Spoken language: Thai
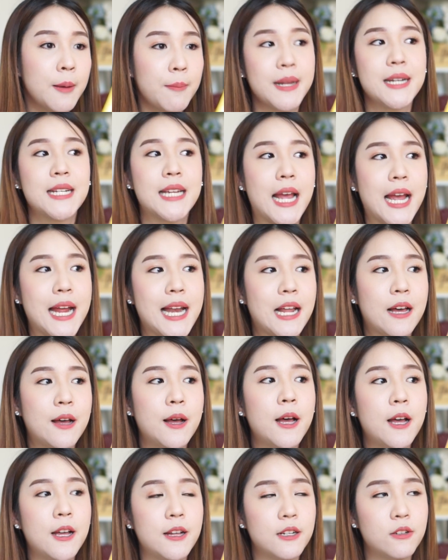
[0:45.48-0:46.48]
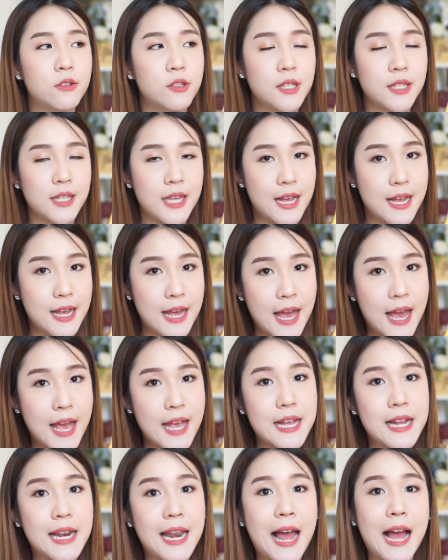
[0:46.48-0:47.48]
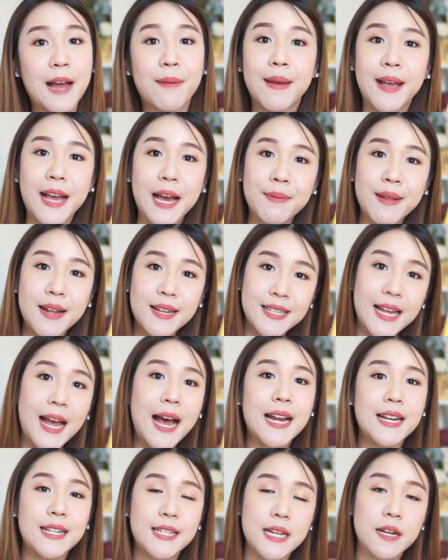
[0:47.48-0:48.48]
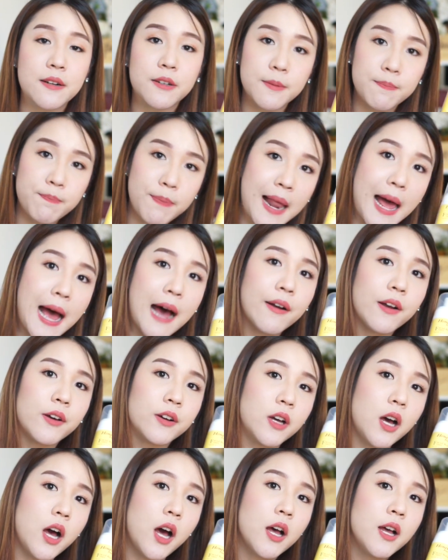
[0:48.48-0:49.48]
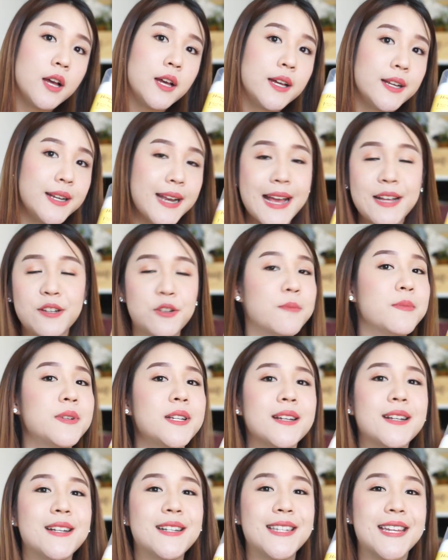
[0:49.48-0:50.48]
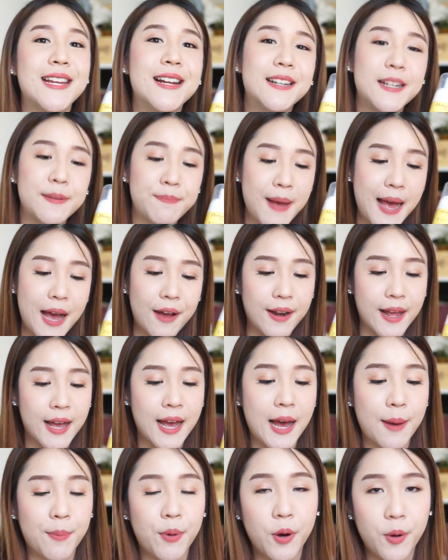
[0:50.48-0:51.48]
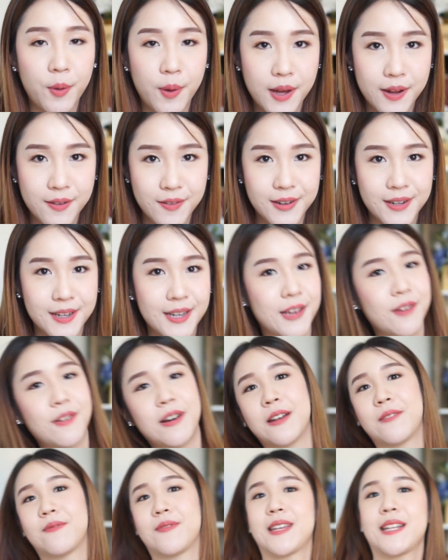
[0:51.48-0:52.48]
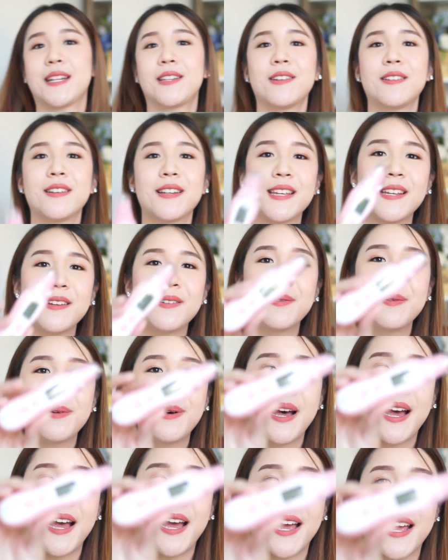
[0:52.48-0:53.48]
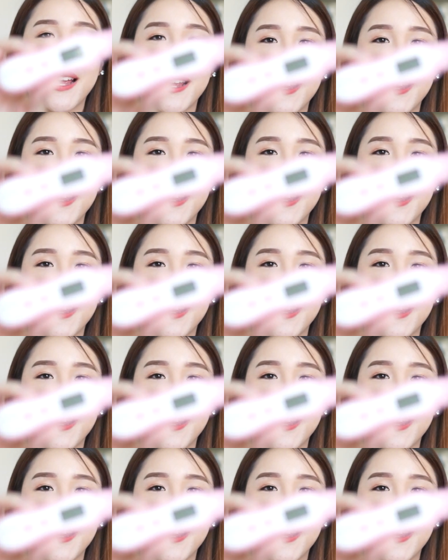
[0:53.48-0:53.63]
มันใช้แล้วรู้สึกยังไงล้างเมคอัพได้สะอาดจริงหรือเปล่าแล้วก็าชุ่มชื้นจริงหรือเปล่านะคะ เพราะว่าวันนี้ขวัญมีเจ้านี่ด้วย